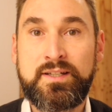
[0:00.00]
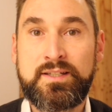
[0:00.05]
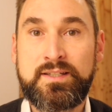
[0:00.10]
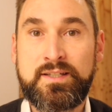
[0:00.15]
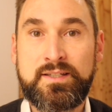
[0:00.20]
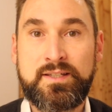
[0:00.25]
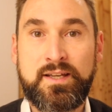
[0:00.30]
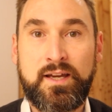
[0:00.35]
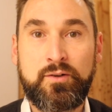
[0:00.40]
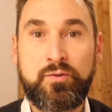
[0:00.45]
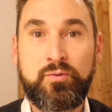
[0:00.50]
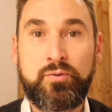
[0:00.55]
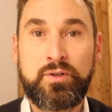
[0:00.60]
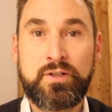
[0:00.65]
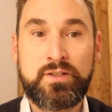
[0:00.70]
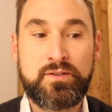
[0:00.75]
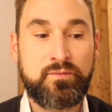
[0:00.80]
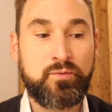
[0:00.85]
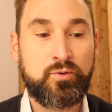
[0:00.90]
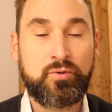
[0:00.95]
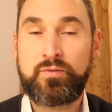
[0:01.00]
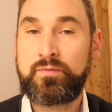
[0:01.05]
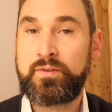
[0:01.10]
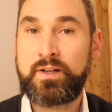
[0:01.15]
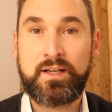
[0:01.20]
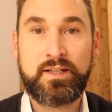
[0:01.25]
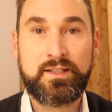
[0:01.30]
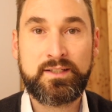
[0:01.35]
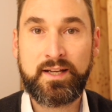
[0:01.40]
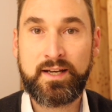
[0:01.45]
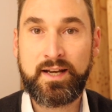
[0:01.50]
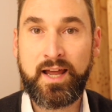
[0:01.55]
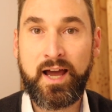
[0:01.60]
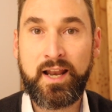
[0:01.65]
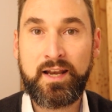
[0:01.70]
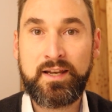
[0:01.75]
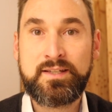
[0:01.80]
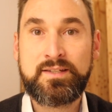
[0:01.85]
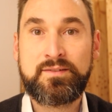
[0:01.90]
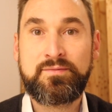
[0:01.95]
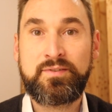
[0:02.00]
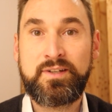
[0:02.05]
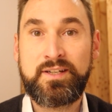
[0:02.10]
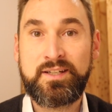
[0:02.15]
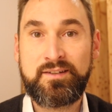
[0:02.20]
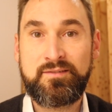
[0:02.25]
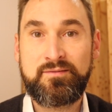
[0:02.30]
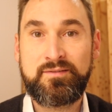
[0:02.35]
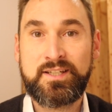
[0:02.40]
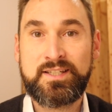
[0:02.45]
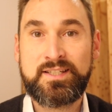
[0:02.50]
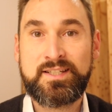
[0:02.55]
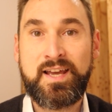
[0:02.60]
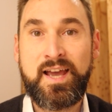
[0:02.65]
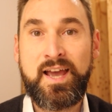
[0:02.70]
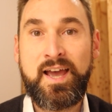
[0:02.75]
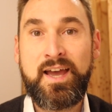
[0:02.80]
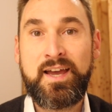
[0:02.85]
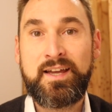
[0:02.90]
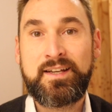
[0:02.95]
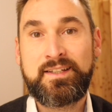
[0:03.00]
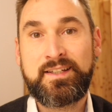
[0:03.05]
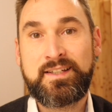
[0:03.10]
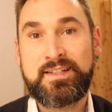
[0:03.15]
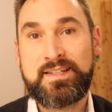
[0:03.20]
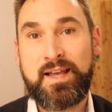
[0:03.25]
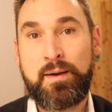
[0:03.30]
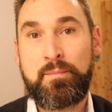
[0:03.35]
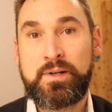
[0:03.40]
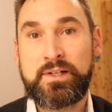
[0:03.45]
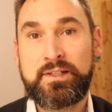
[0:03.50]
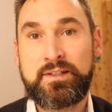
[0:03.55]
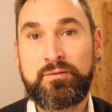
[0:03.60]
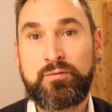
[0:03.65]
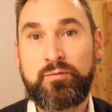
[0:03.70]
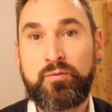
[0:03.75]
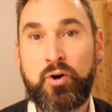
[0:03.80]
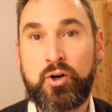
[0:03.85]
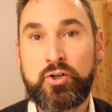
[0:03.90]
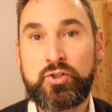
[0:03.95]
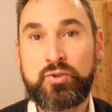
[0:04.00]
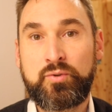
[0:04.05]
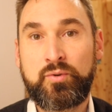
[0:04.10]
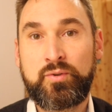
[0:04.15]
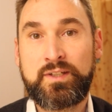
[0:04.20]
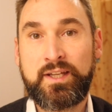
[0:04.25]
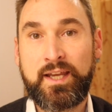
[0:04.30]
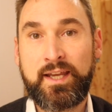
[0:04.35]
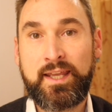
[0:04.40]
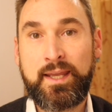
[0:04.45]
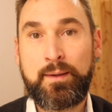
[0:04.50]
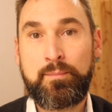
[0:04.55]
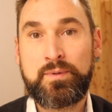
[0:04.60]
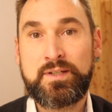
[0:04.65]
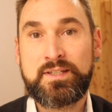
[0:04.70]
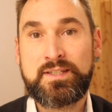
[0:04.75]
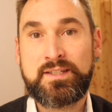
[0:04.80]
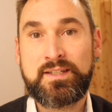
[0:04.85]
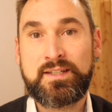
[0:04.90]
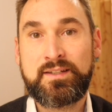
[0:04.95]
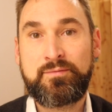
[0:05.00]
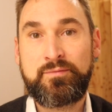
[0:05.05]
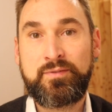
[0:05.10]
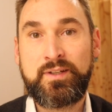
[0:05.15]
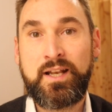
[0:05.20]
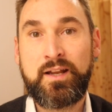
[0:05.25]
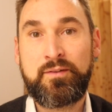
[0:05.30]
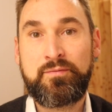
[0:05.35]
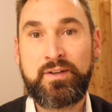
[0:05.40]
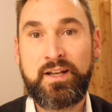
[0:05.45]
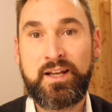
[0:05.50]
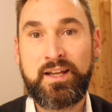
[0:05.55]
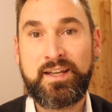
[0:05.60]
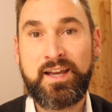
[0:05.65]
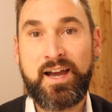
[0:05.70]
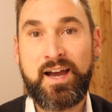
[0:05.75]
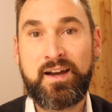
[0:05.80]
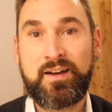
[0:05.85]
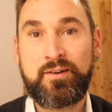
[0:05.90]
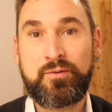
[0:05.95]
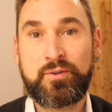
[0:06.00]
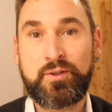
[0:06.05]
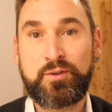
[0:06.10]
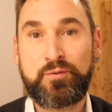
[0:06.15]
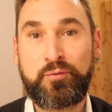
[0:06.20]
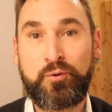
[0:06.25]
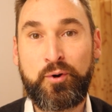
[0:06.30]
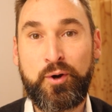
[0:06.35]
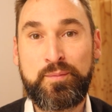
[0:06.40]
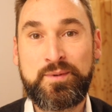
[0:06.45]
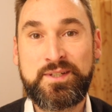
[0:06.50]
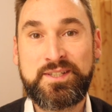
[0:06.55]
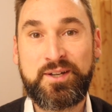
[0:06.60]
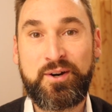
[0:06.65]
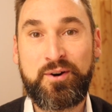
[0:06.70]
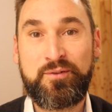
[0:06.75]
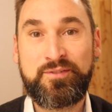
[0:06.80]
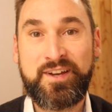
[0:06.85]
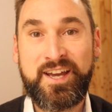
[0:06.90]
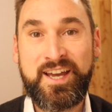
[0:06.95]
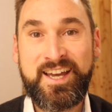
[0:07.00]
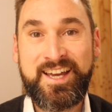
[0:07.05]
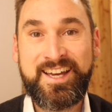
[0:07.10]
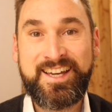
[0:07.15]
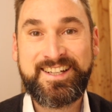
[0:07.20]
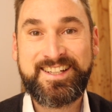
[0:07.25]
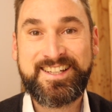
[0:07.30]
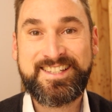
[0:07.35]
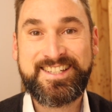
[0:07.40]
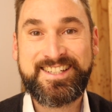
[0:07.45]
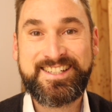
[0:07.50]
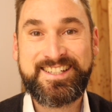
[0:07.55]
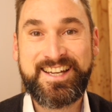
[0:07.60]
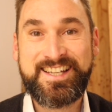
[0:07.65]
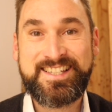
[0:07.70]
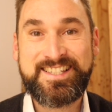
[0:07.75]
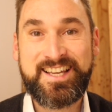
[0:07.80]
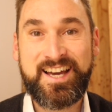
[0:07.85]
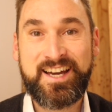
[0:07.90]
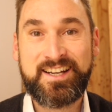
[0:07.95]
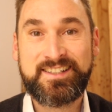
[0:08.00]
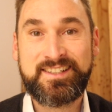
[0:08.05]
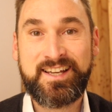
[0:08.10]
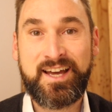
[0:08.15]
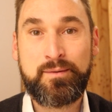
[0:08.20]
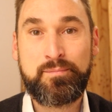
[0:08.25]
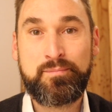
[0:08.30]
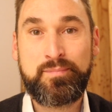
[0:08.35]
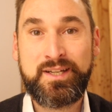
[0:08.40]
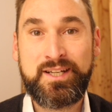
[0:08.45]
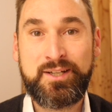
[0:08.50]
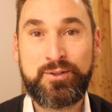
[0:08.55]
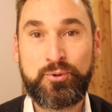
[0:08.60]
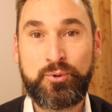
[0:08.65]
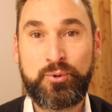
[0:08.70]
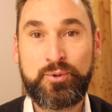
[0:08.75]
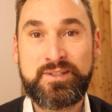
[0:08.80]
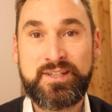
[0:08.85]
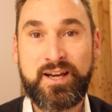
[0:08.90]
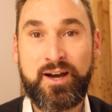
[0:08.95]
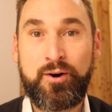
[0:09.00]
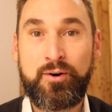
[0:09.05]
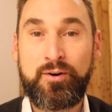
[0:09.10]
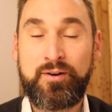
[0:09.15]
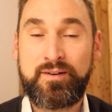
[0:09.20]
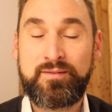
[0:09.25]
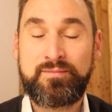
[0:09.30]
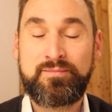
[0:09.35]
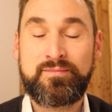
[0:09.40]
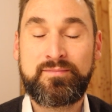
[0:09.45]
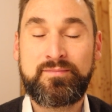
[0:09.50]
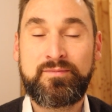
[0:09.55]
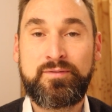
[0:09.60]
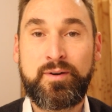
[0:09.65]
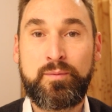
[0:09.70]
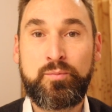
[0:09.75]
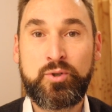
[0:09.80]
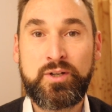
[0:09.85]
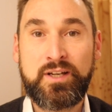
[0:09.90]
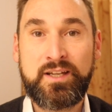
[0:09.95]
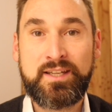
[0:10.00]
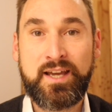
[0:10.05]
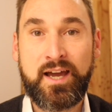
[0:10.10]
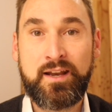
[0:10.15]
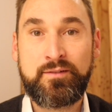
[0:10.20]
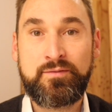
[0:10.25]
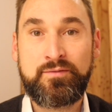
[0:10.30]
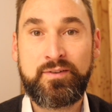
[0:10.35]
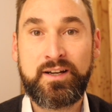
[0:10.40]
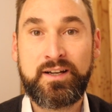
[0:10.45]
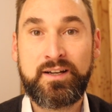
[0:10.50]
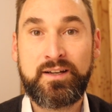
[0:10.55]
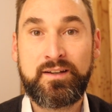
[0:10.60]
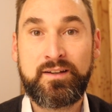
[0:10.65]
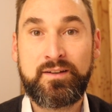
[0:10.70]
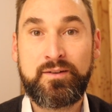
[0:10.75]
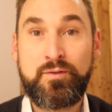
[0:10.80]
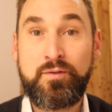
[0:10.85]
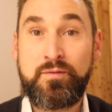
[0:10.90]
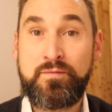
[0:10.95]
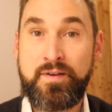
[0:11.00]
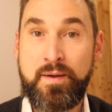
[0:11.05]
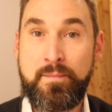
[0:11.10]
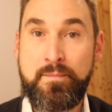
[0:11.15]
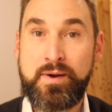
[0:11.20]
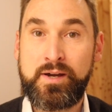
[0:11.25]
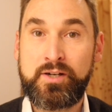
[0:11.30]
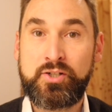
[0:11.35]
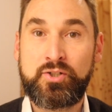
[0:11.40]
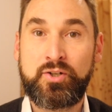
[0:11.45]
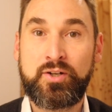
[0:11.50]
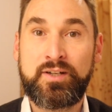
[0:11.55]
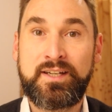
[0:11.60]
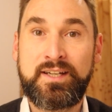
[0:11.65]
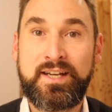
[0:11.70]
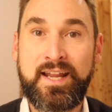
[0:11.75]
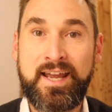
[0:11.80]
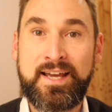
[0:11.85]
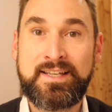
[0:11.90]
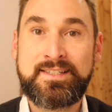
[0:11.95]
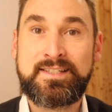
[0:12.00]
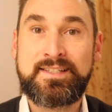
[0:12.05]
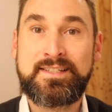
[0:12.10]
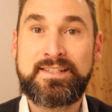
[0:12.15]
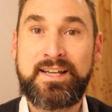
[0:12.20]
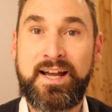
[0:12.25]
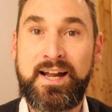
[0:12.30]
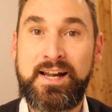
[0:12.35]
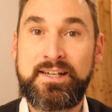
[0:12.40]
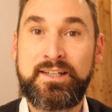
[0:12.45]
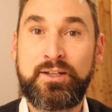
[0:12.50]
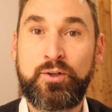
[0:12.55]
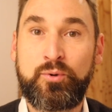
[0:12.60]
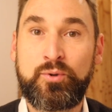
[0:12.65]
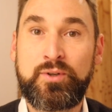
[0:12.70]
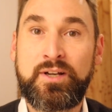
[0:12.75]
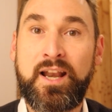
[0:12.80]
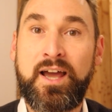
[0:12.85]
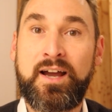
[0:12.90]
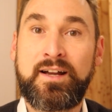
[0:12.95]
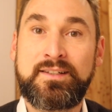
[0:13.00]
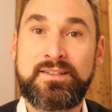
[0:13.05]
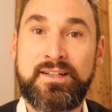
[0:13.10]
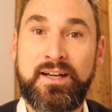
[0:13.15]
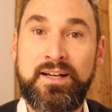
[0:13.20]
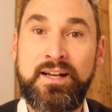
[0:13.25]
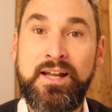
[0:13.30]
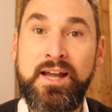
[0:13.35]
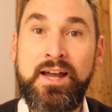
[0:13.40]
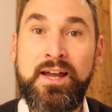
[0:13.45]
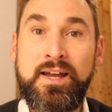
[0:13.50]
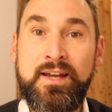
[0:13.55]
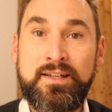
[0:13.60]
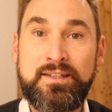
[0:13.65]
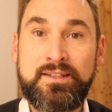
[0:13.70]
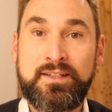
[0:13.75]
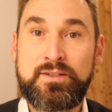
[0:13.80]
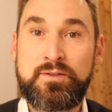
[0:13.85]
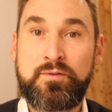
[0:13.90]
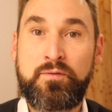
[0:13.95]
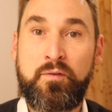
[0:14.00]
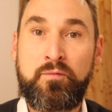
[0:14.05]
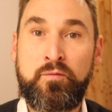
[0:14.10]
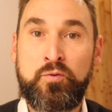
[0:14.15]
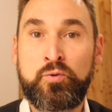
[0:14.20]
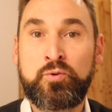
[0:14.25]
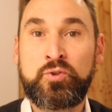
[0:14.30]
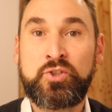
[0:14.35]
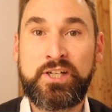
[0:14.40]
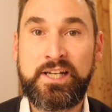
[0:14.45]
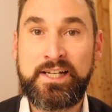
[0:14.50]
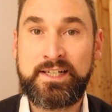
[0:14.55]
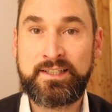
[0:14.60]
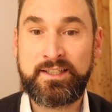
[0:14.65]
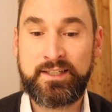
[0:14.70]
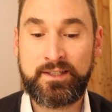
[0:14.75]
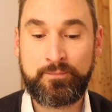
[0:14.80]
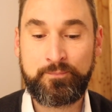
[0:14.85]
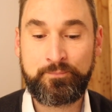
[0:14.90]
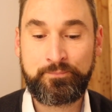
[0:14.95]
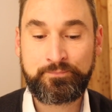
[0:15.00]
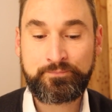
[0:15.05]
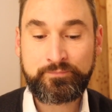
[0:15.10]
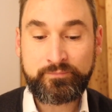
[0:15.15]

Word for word: Das ist ein Kurs, wo du wirklich dann alles finden wirst, die gesammelten Forschungen und Ergebnisse vieler, vieler Jahre. Und ich freue mich drauf, dass ich da jetzt gerade dran bin und auch vermutlich Anfang November schon den ersten Teil, den Grundlagenteil, dir zur Verfügung stellen kann.